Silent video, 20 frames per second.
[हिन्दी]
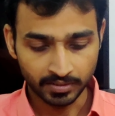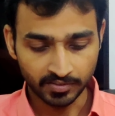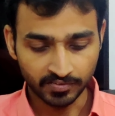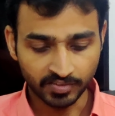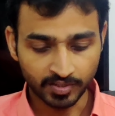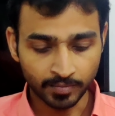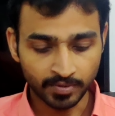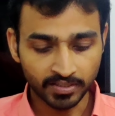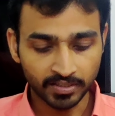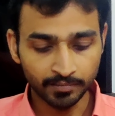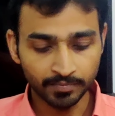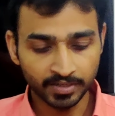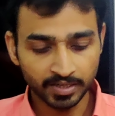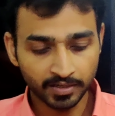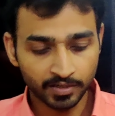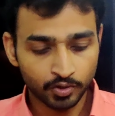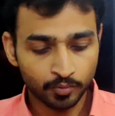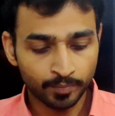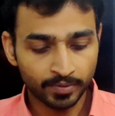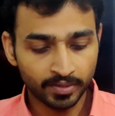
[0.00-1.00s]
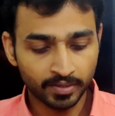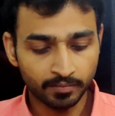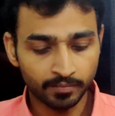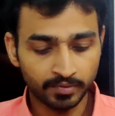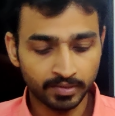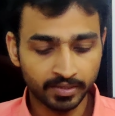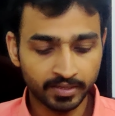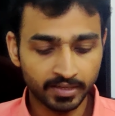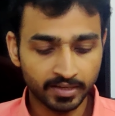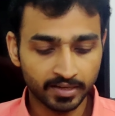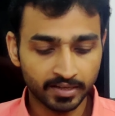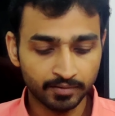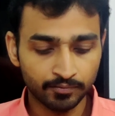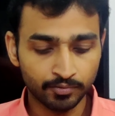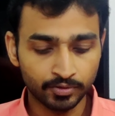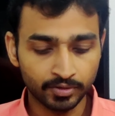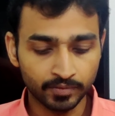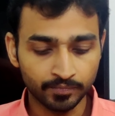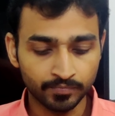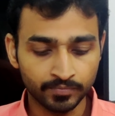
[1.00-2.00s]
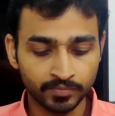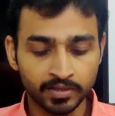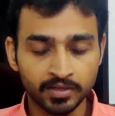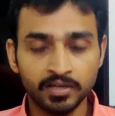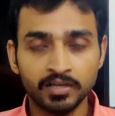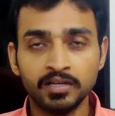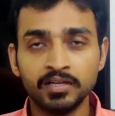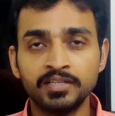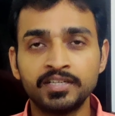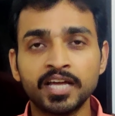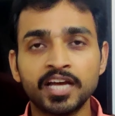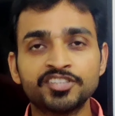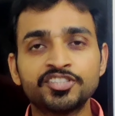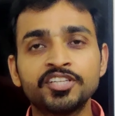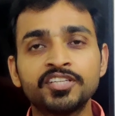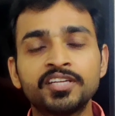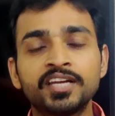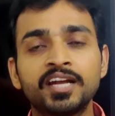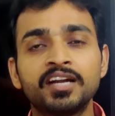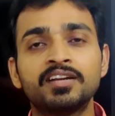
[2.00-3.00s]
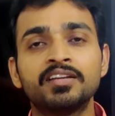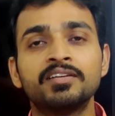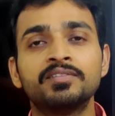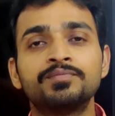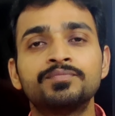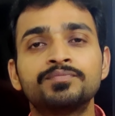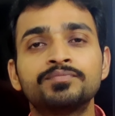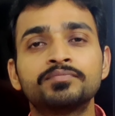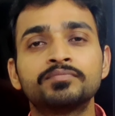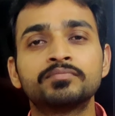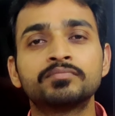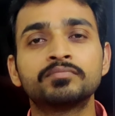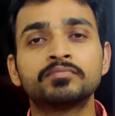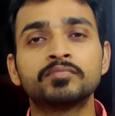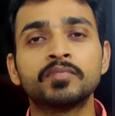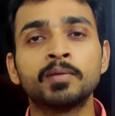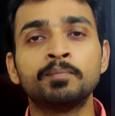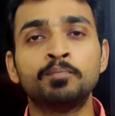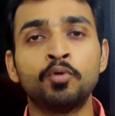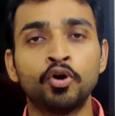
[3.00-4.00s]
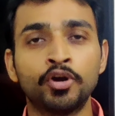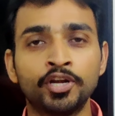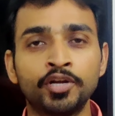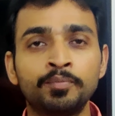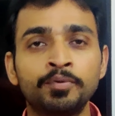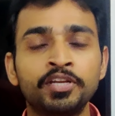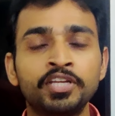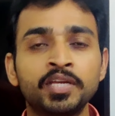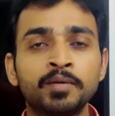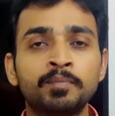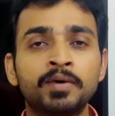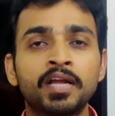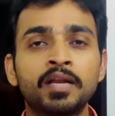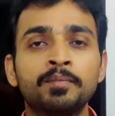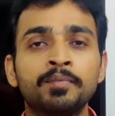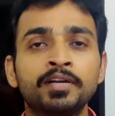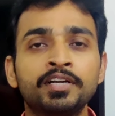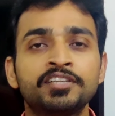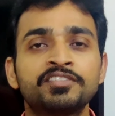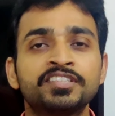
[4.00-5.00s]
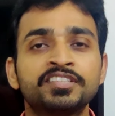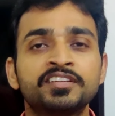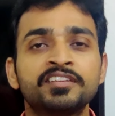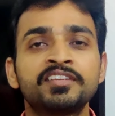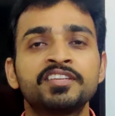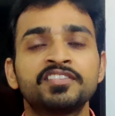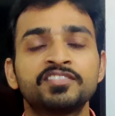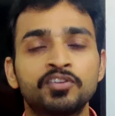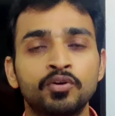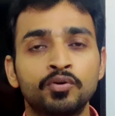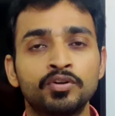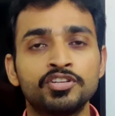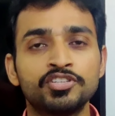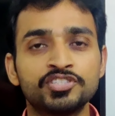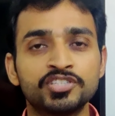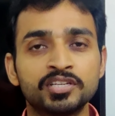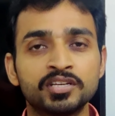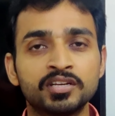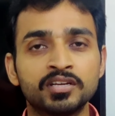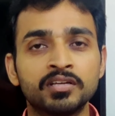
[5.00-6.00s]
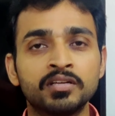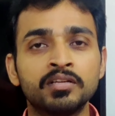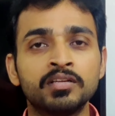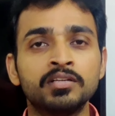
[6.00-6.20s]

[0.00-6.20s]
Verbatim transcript: इसके बाद हम नया टॉपिक हम लेके आए हुए हैं टाशन गैल पॉकेट मनी के बारे में डिसीजन किसका होना चाहिए